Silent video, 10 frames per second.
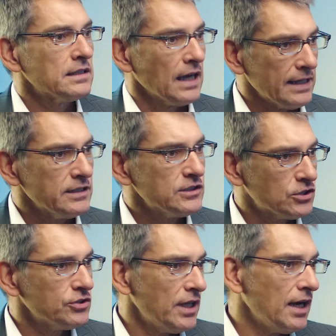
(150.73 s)

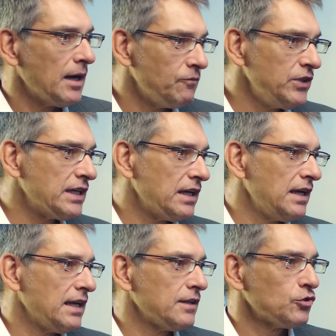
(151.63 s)
Traditionell haben wir
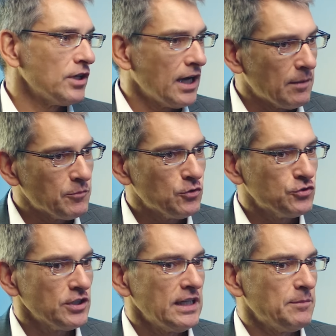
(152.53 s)
gelernt oder haben die
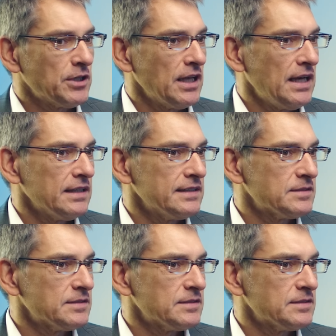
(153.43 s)
Unternehmen gelernt,